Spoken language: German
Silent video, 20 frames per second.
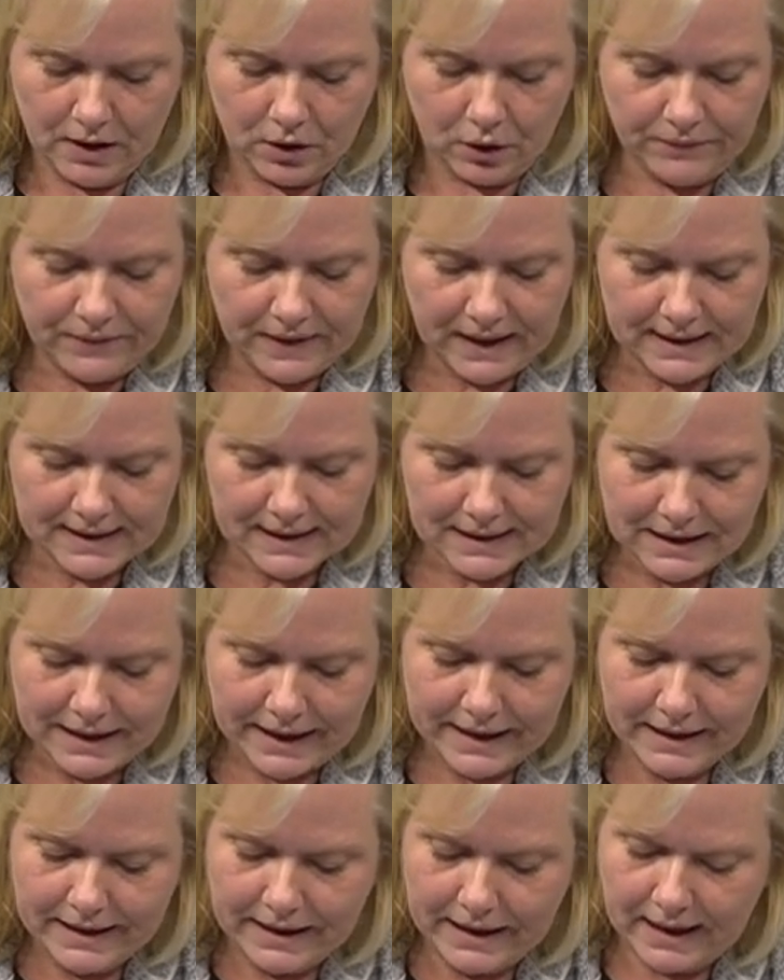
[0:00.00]
Und wer als
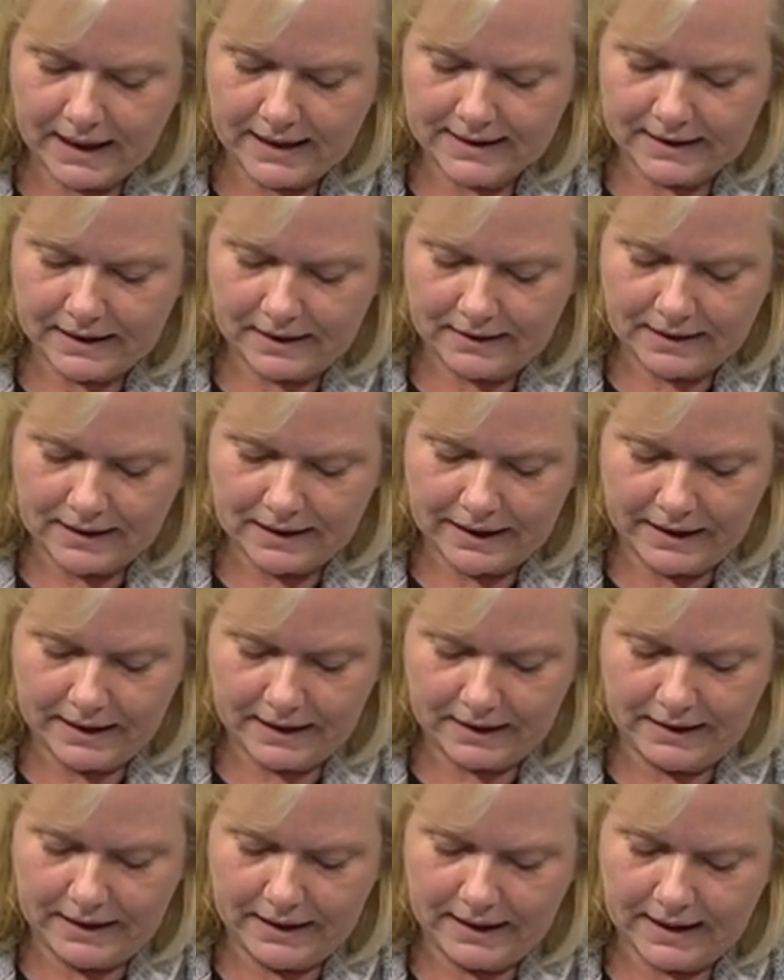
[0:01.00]

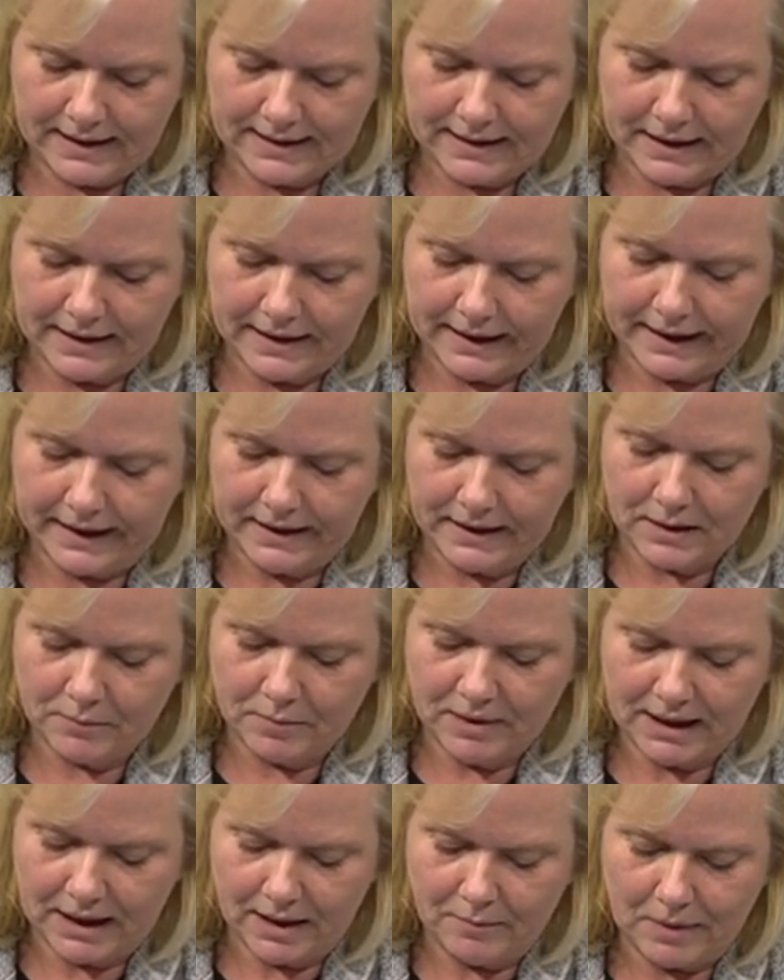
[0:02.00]
Kleinanleger seine Rente
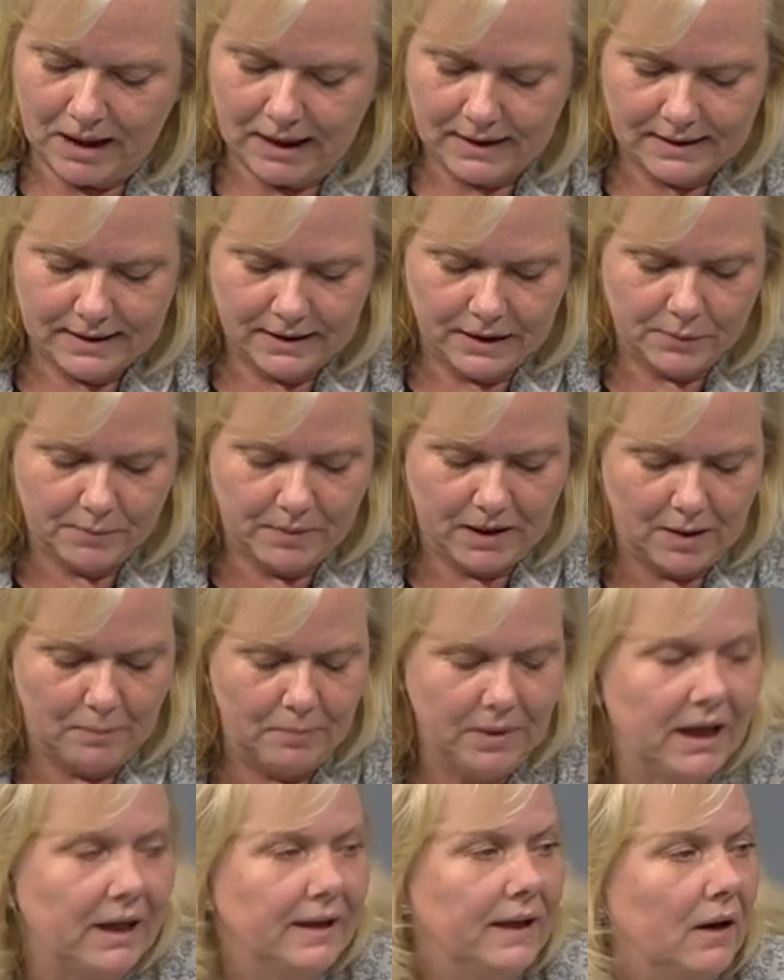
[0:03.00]
mit einem
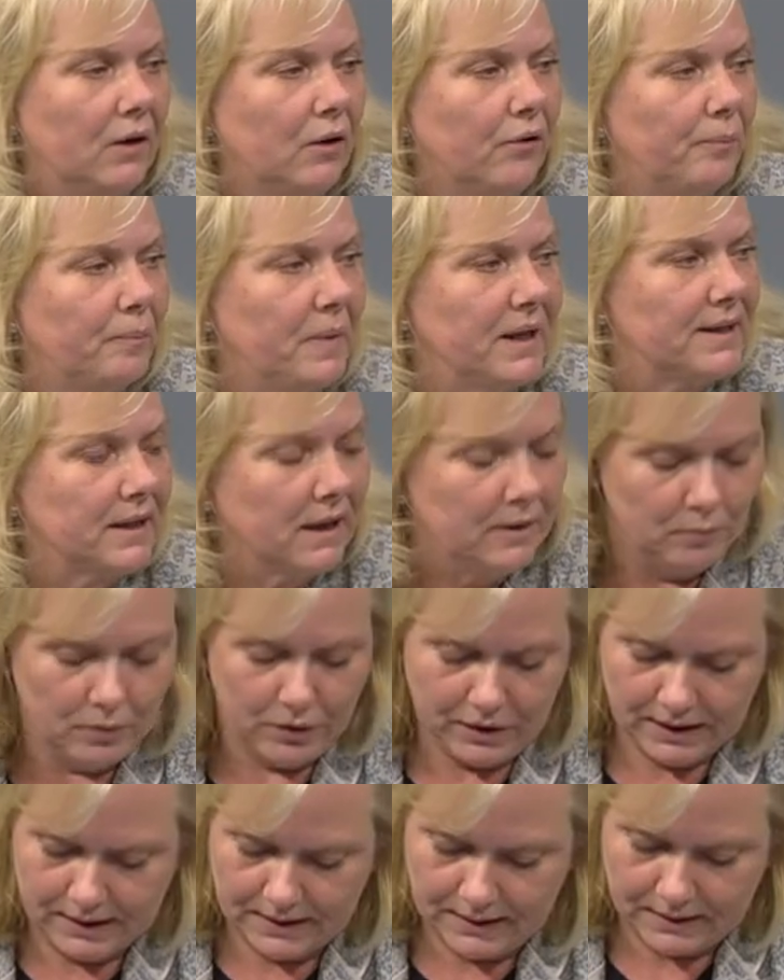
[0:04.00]
Aktiensparplan aufbessern
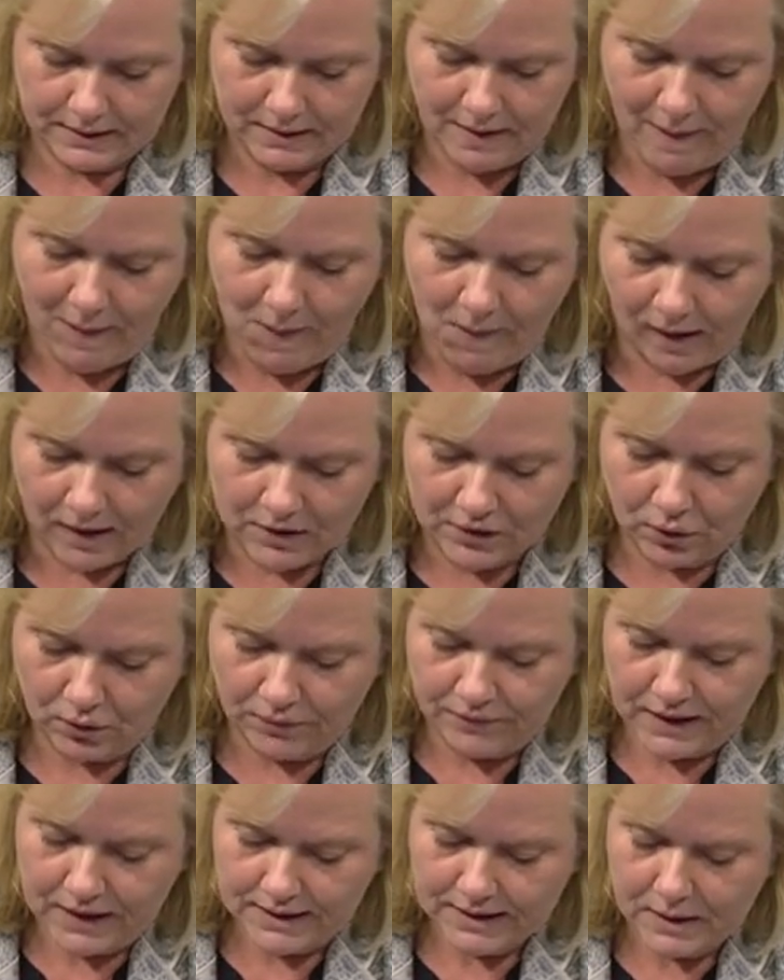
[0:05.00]
möchte,
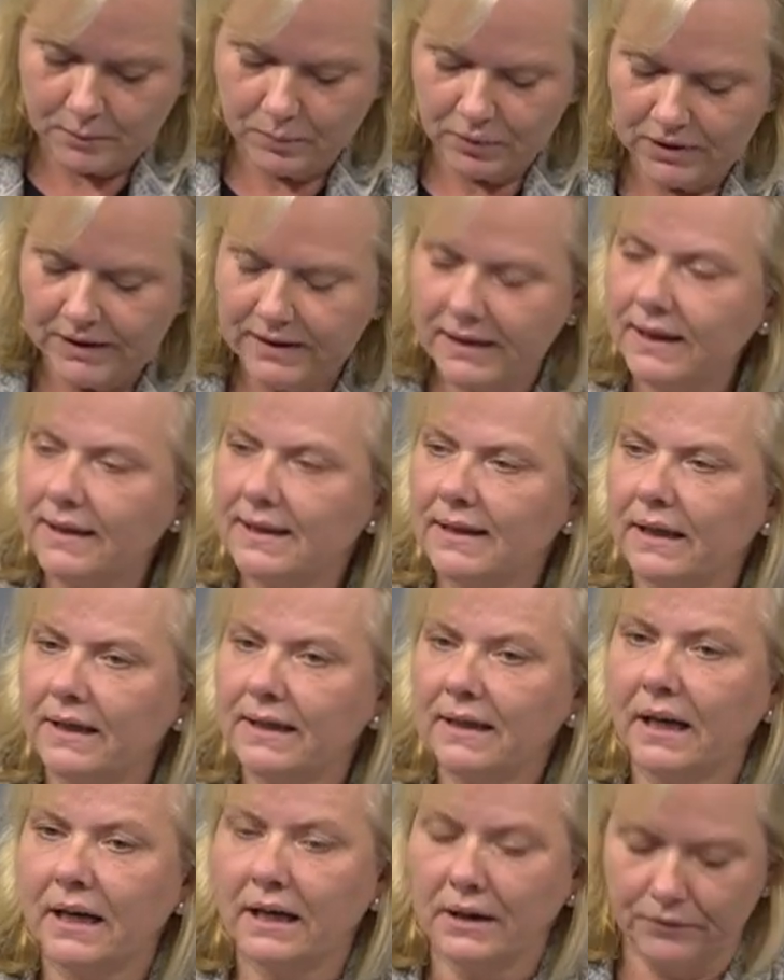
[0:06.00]
so wie es die Politik
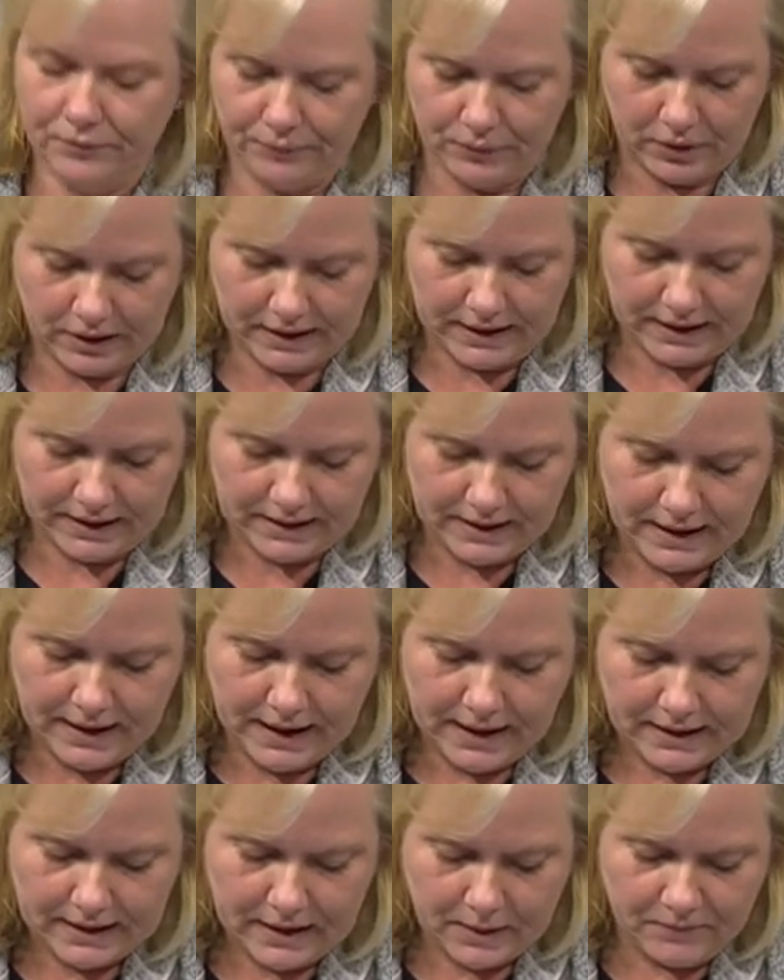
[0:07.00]
seit Jahren fordert,
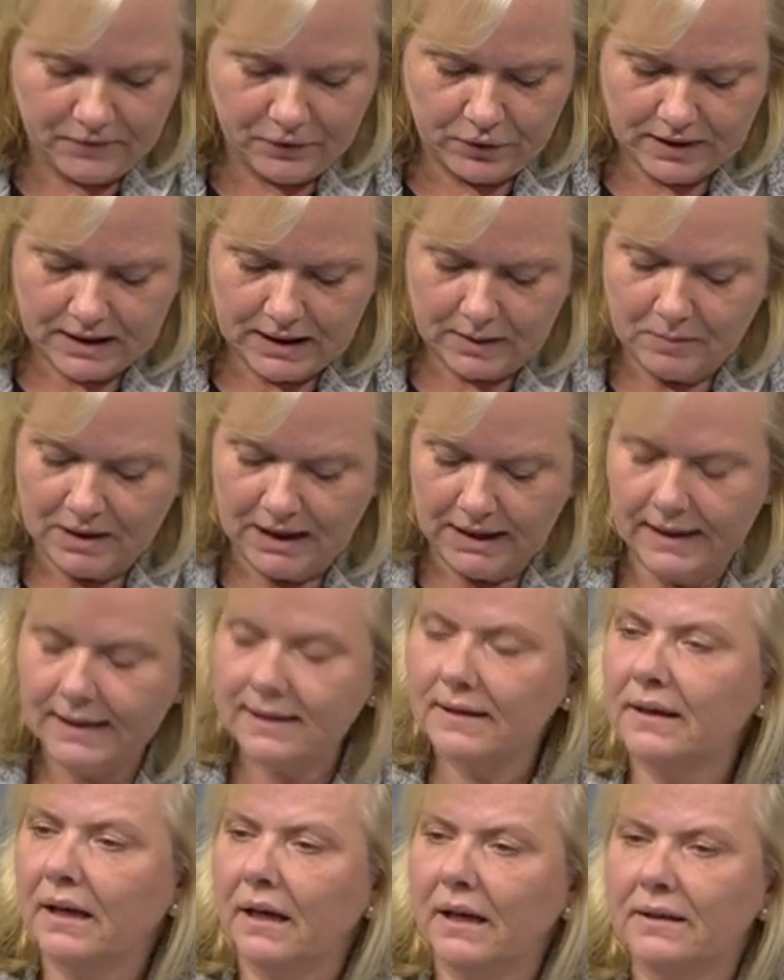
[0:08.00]
dem wird
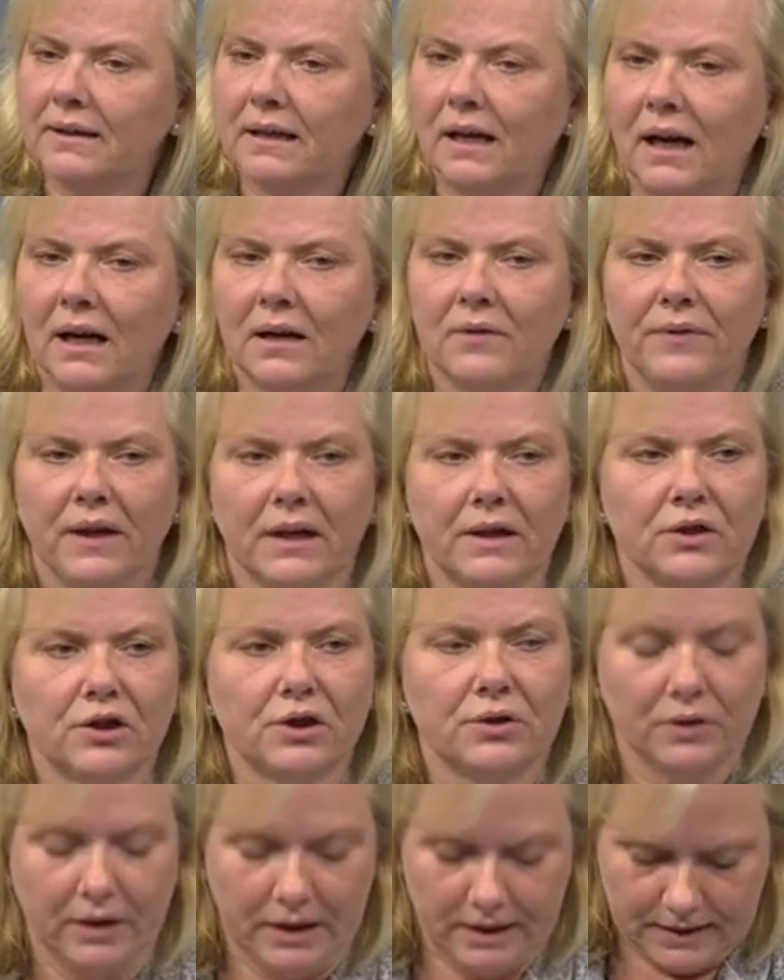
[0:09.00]
demnächst der Ertrag
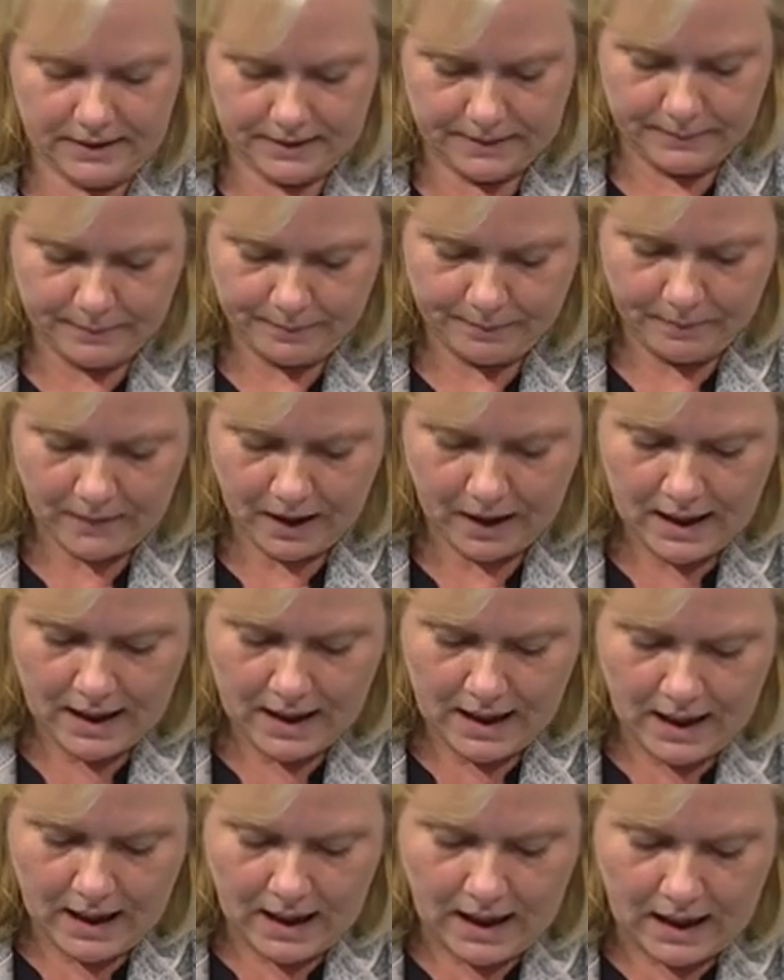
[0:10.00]
weggesteuert.
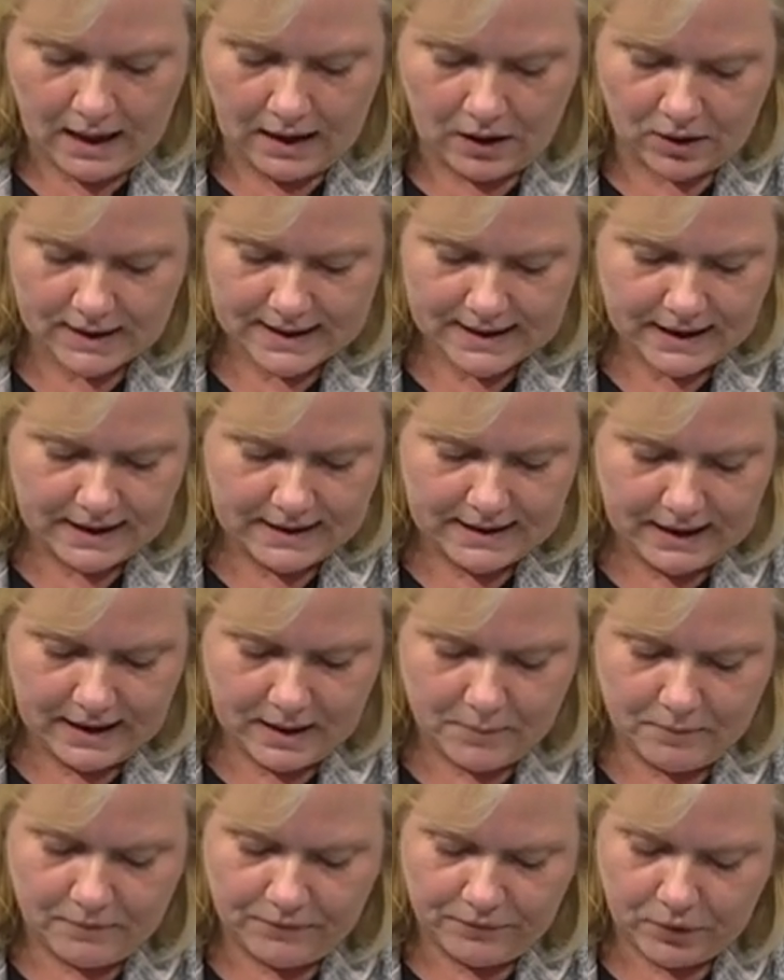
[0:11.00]

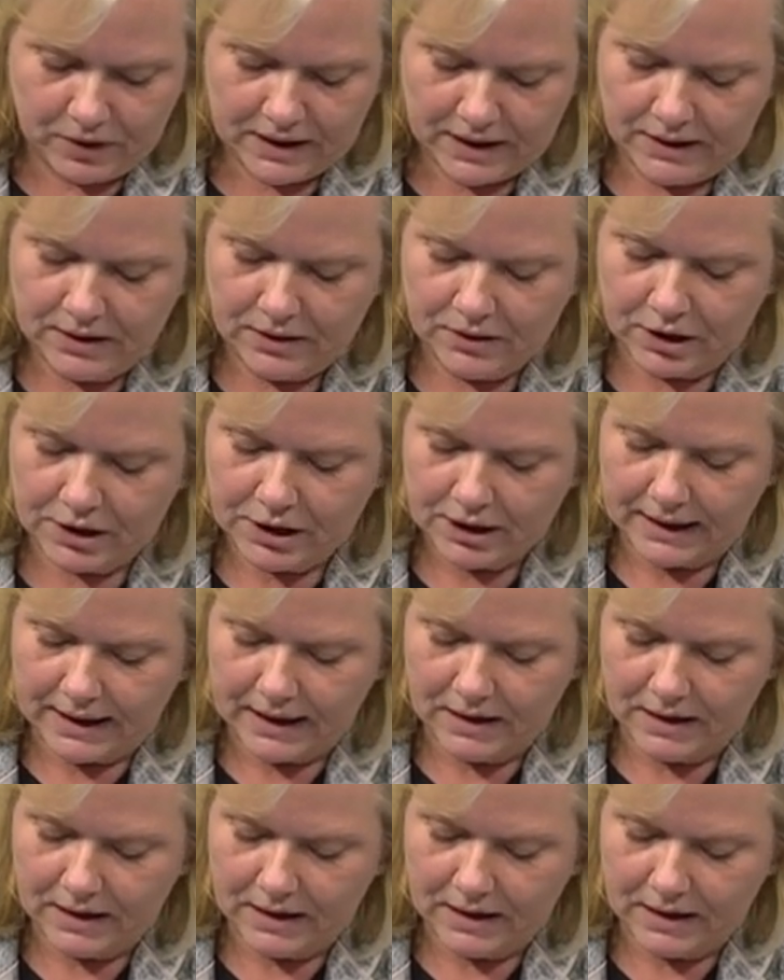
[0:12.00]
Außerdem wurde die deutsche